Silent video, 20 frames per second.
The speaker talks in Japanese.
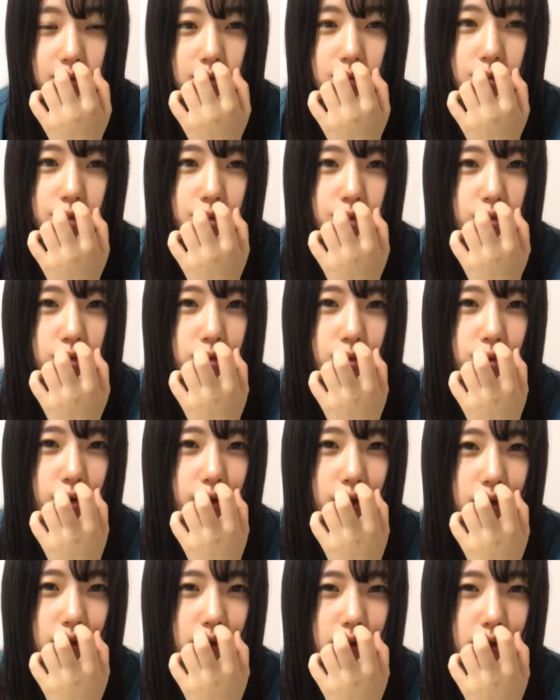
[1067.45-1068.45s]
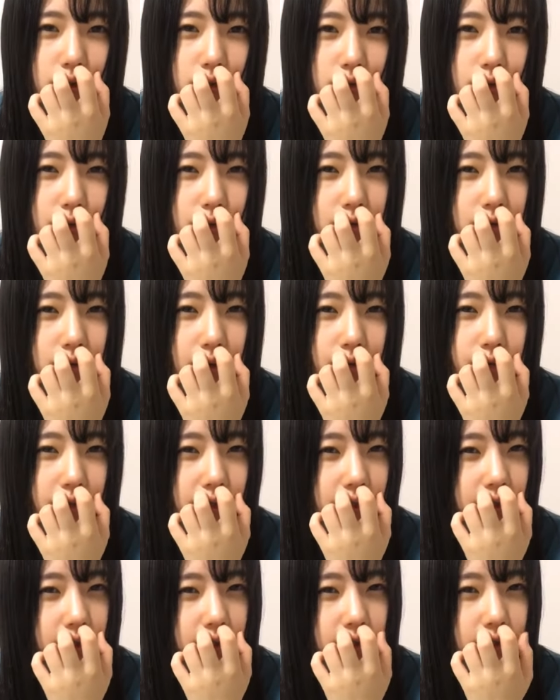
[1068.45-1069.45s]
どういうことどう
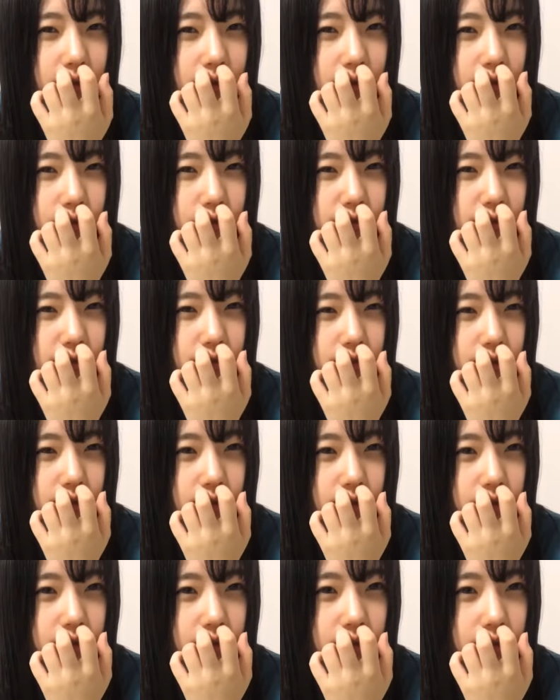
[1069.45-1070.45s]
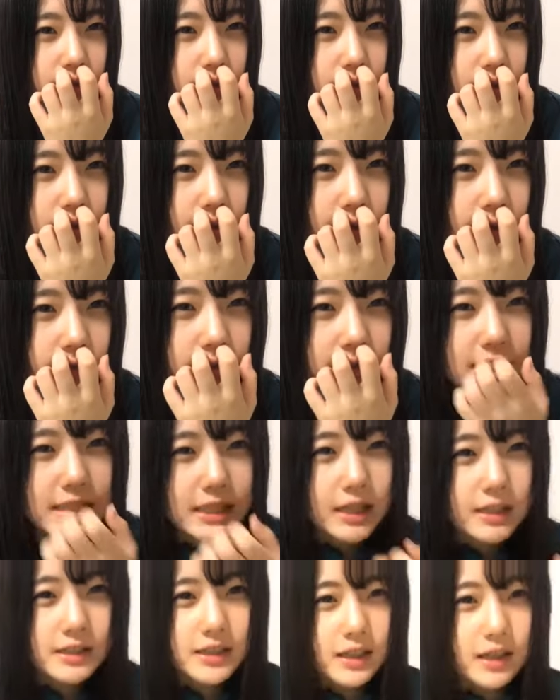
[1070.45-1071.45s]
紙に書いててスタッフさんがえ
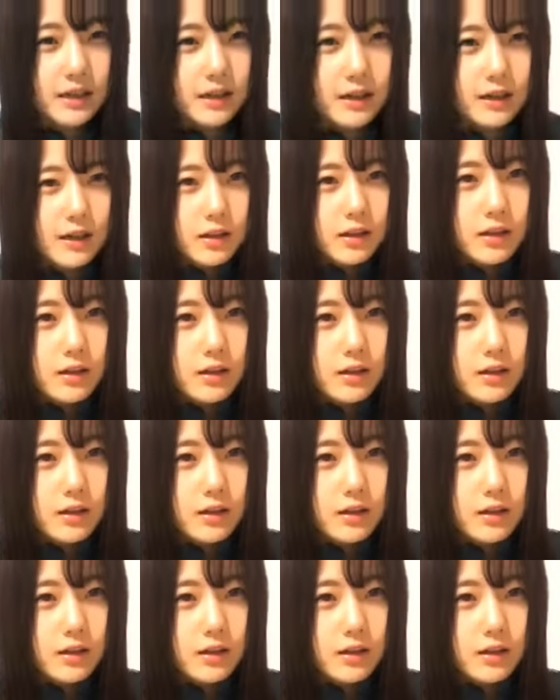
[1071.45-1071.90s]
私がじゃあ